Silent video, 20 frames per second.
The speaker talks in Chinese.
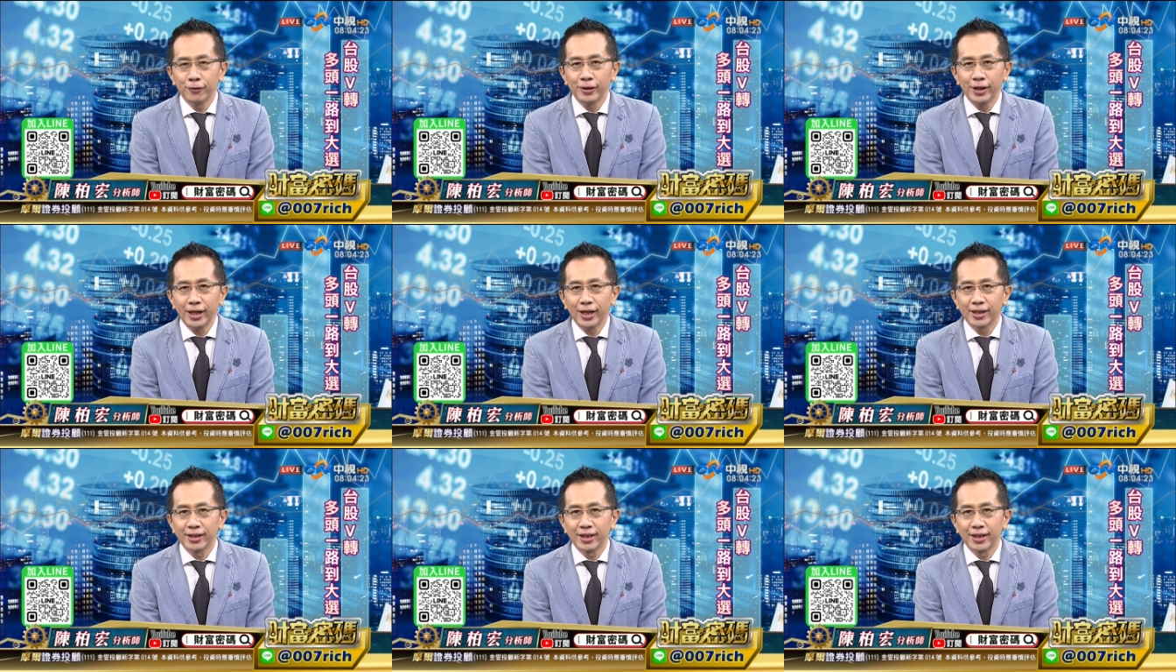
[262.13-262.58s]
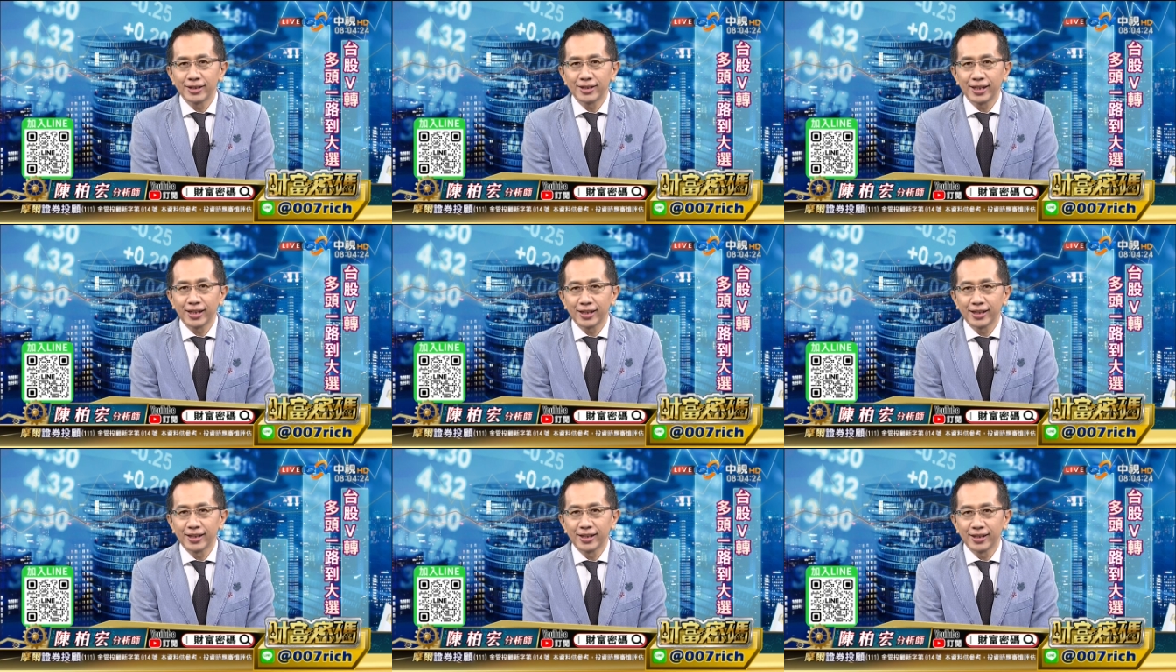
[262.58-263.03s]
务业的
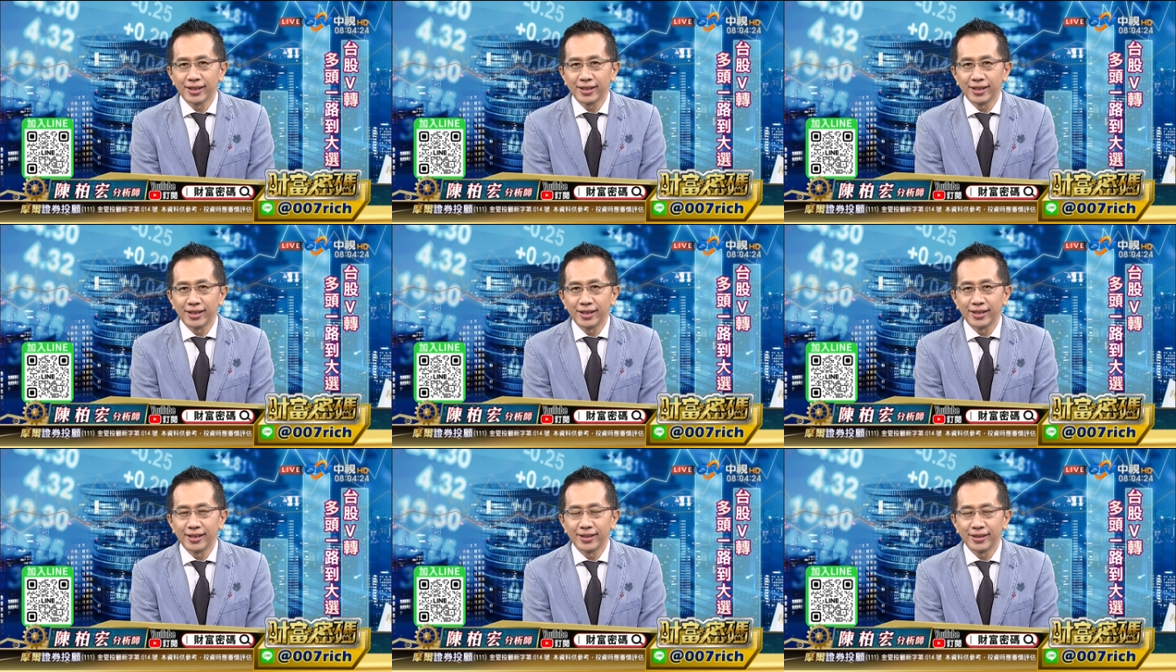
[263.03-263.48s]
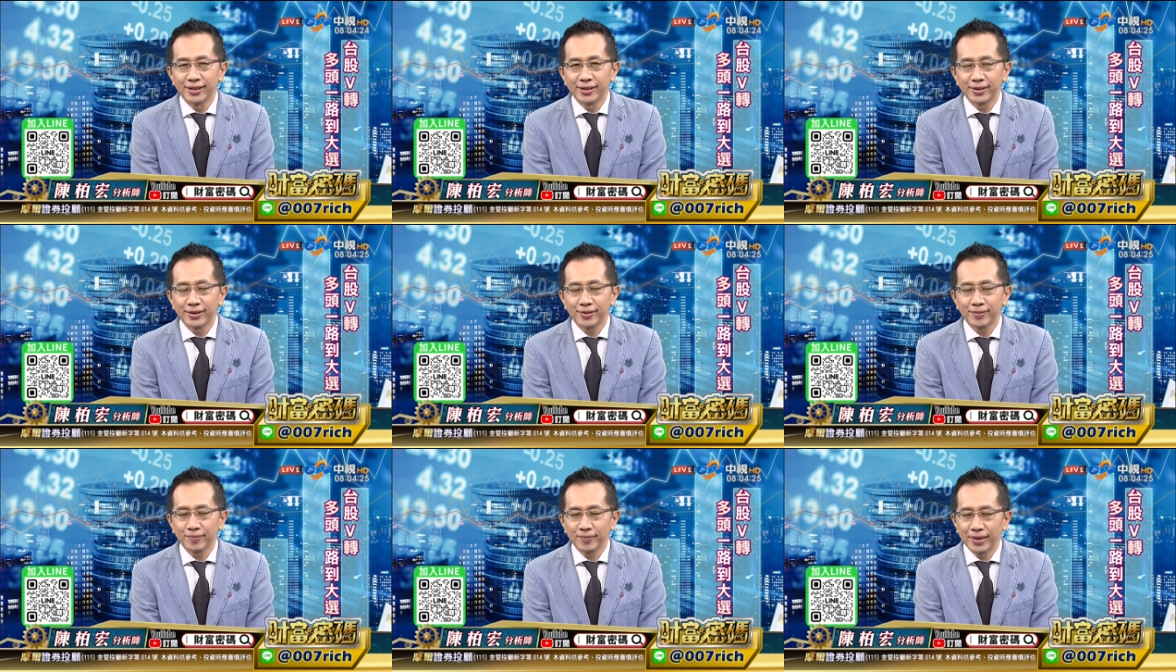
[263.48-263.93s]
这个
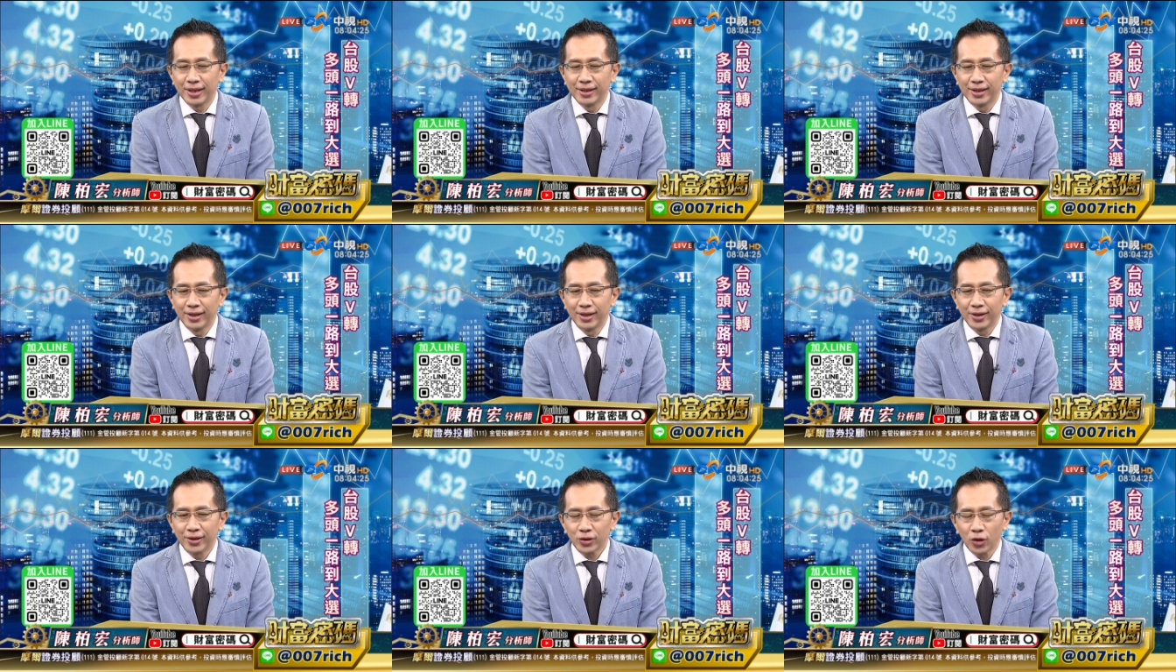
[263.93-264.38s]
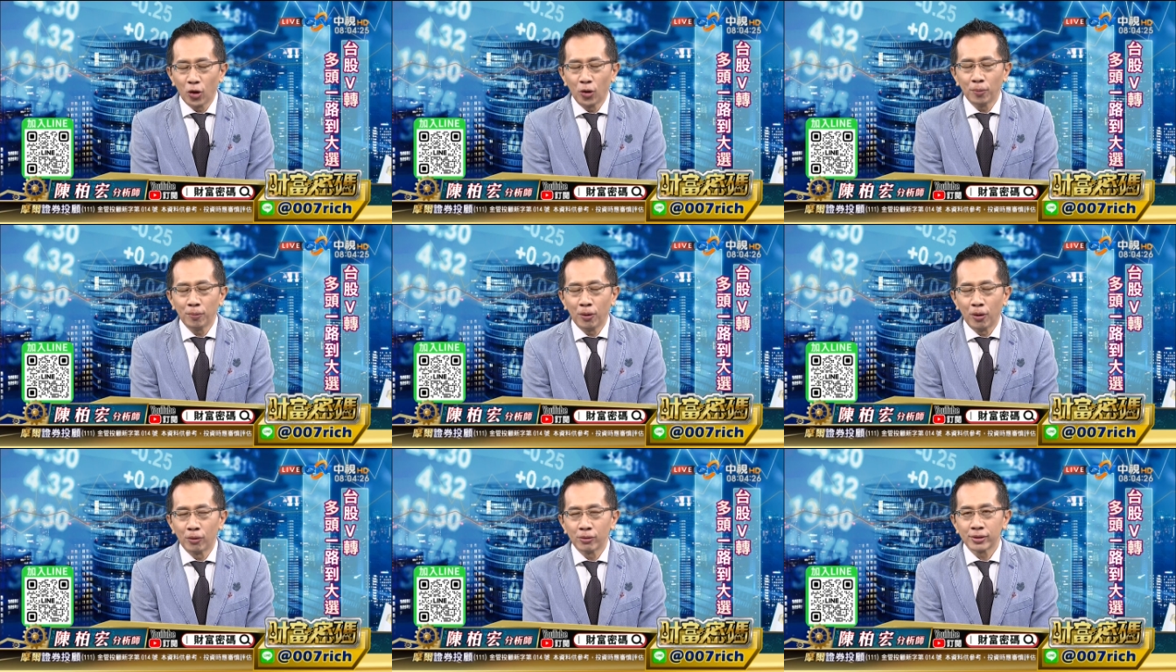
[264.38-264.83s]
呃
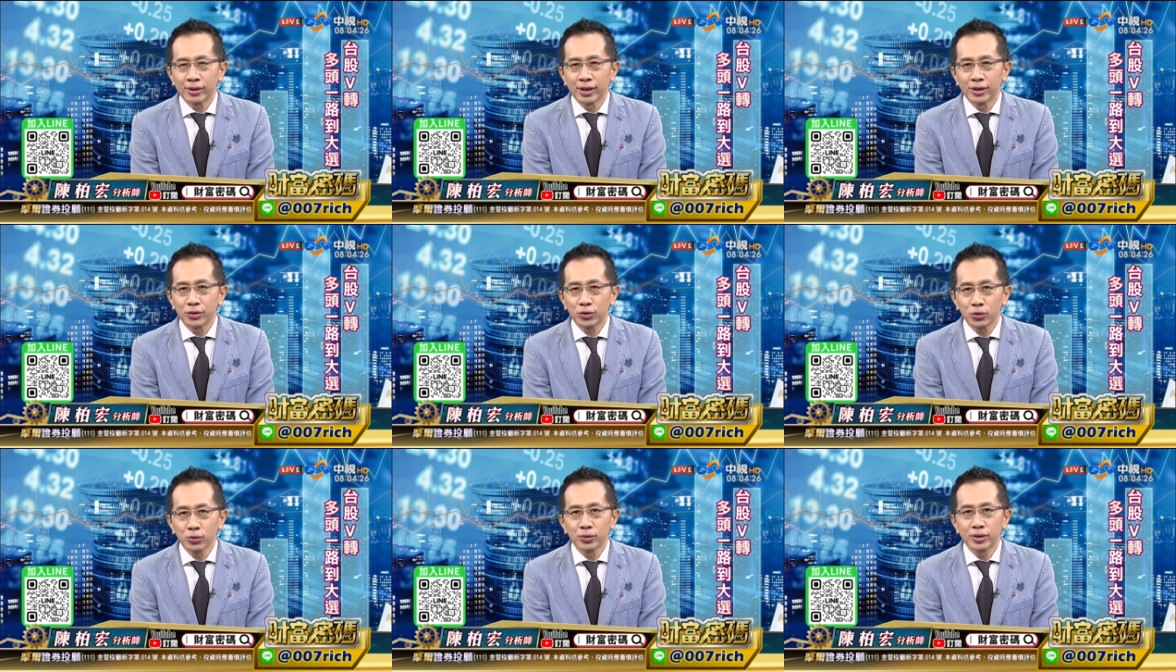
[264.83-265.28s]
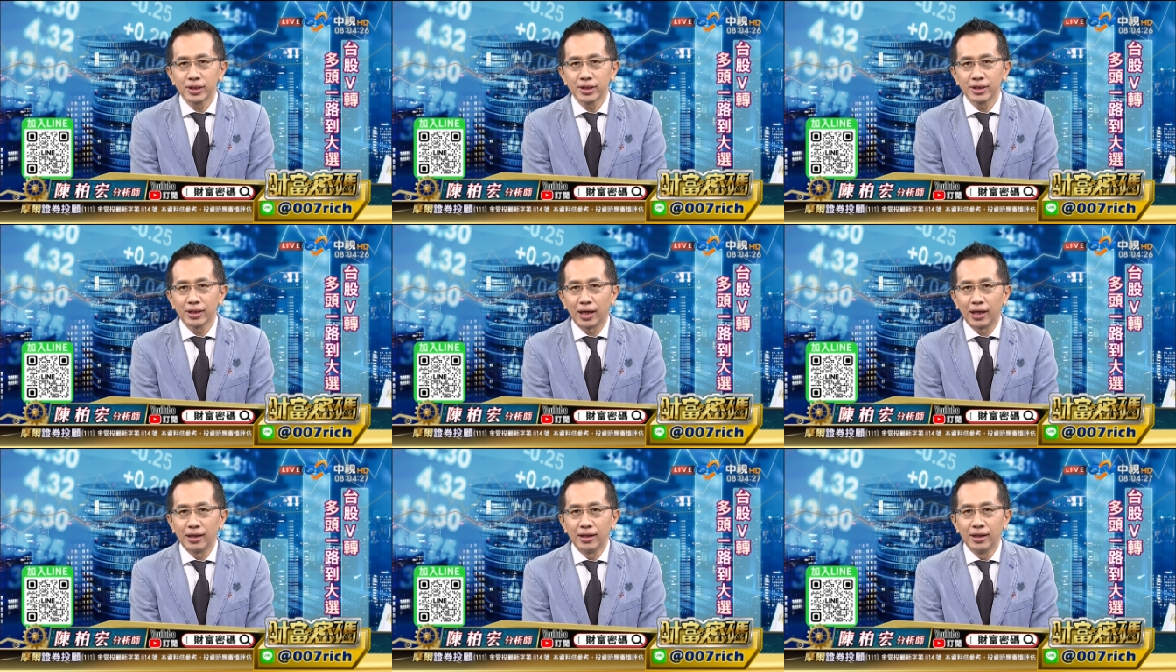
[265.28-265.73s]
通膨的数
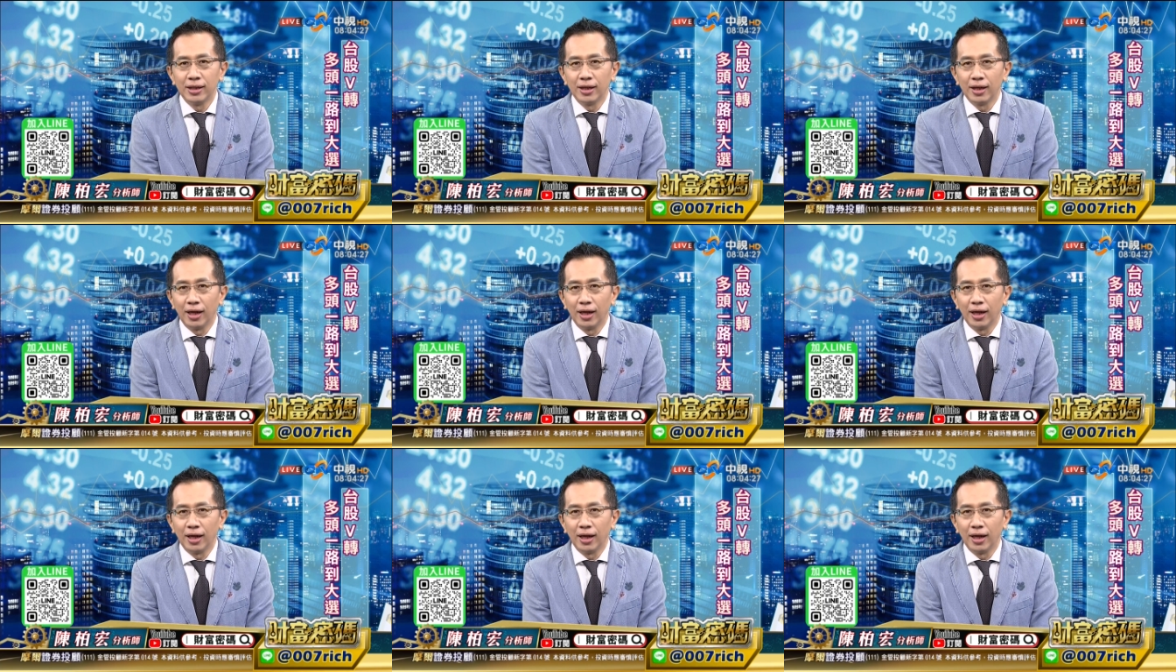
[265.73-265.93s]
字啊。